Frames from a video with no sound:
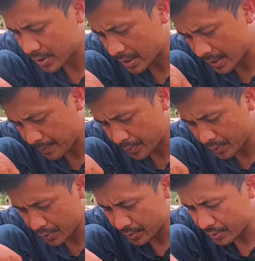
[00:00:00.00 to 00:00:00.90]
tak
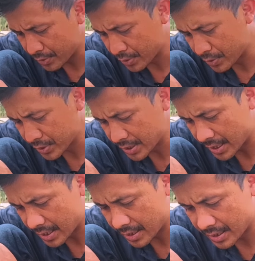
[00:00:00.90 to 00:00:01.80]

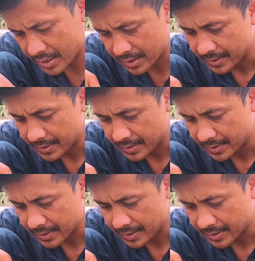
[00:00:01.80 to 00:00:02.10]
punya